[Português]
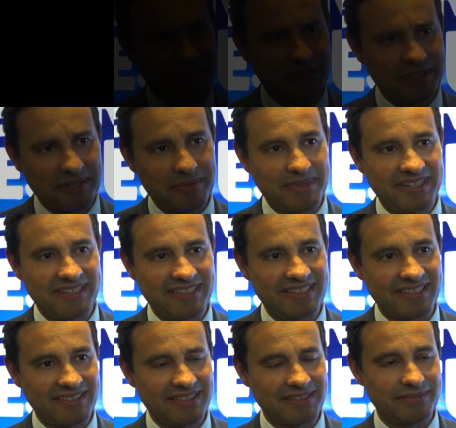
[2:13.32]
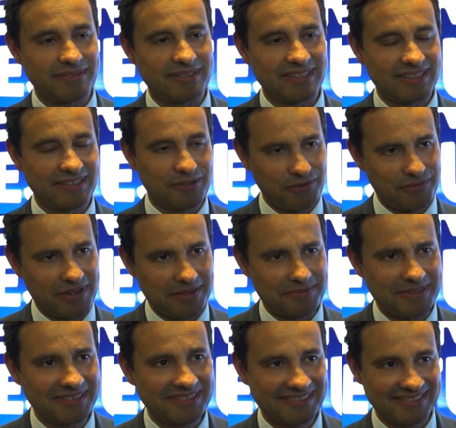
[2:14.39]
Acho que é uma iniciativa
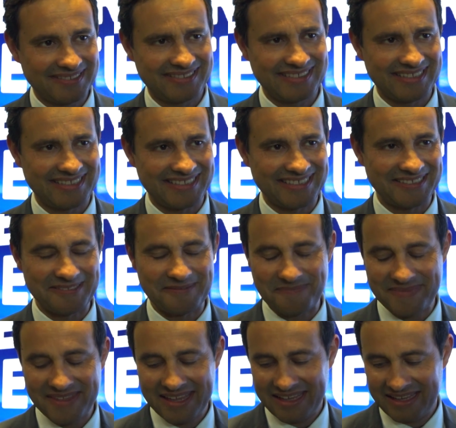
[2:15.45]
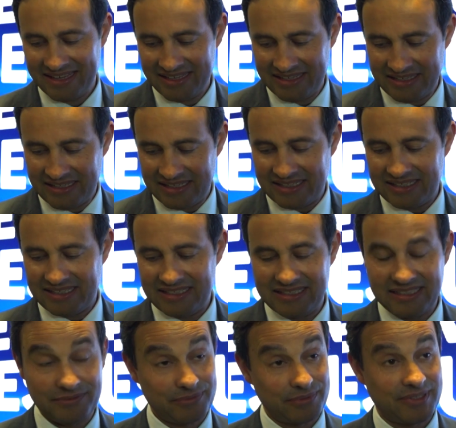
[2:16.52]
louvável da eh,
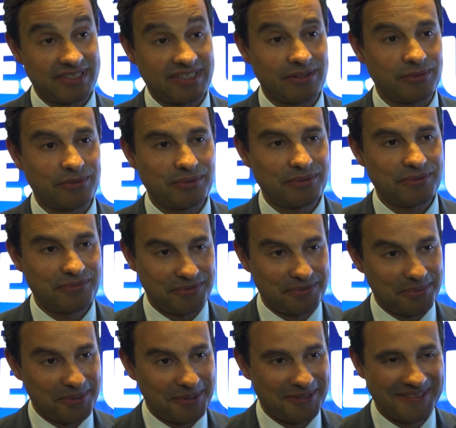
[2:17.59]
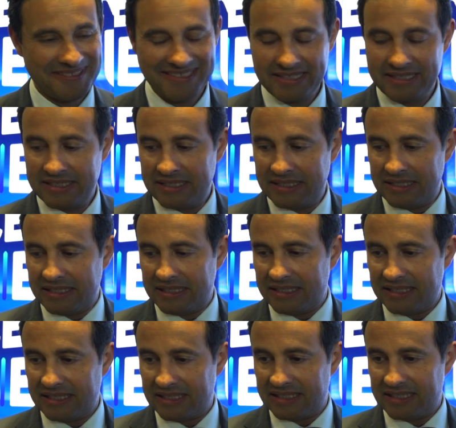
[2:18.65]
da Fundação do Futebol,
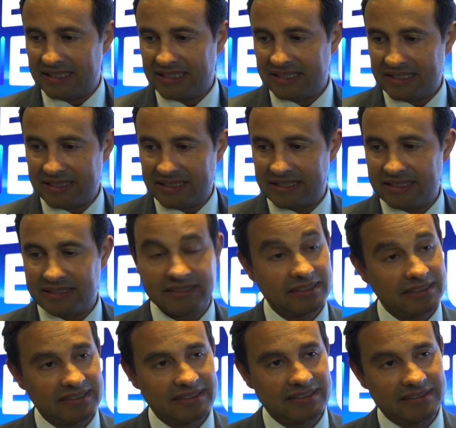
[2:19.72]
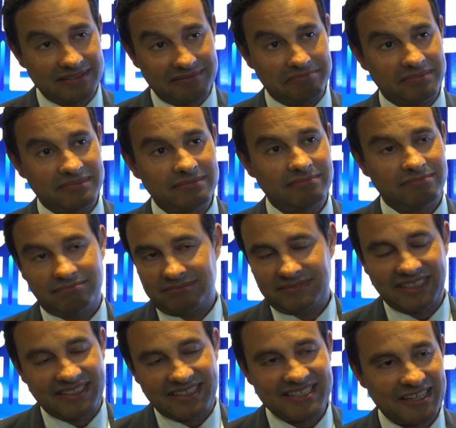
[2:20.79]
eh, que
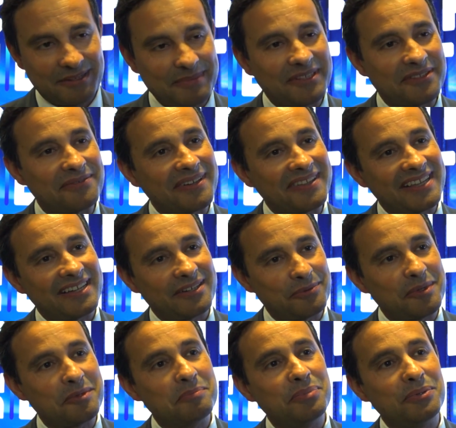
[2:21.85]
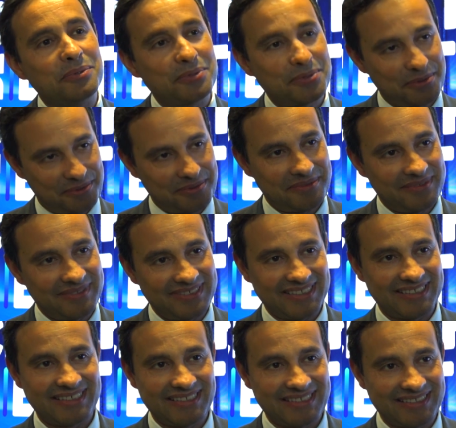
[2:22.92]
tendencialmente vai dar um impulso
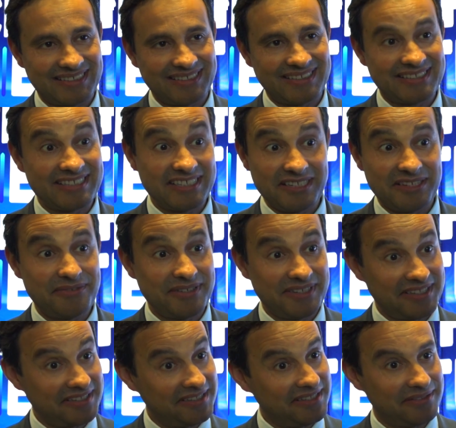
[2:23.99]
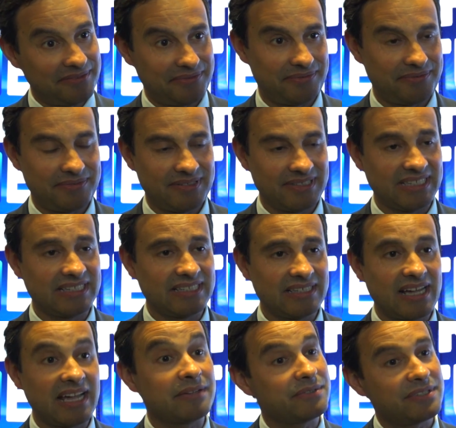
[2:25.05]
eh, significativo
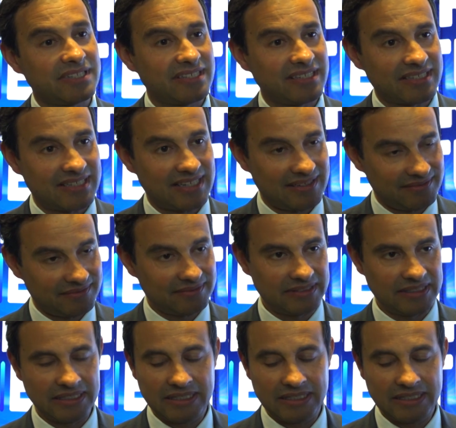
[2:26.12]
à investigação